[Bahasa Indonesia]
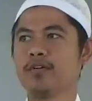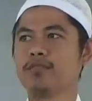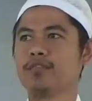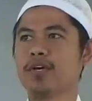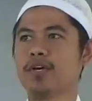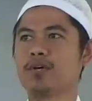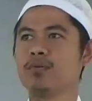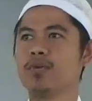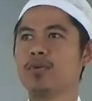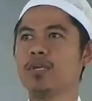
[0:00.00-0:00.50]

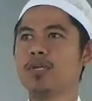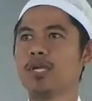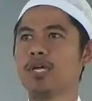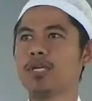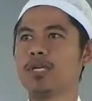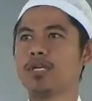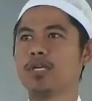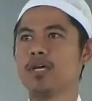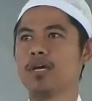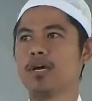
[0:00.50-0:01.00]

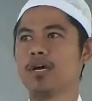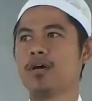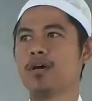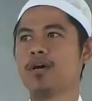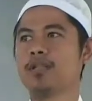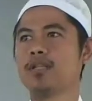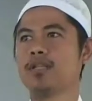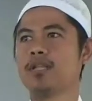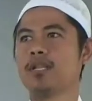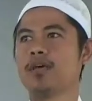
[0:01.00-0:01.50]
fakullan
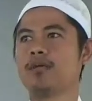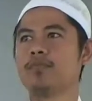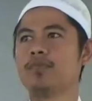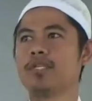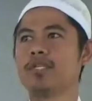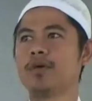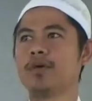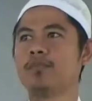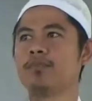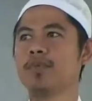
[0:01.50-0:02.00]
akhadna
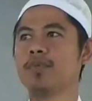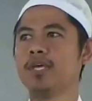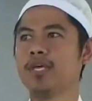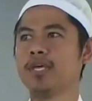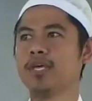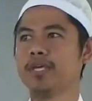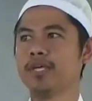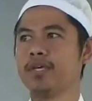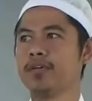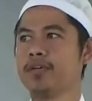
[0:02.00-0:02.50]
bidzambih
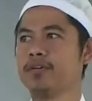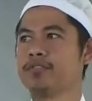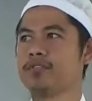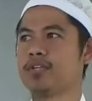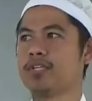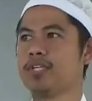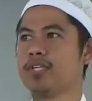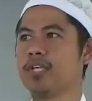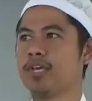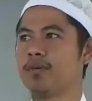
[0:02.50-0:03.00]

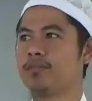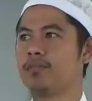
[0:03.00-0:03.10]
setiap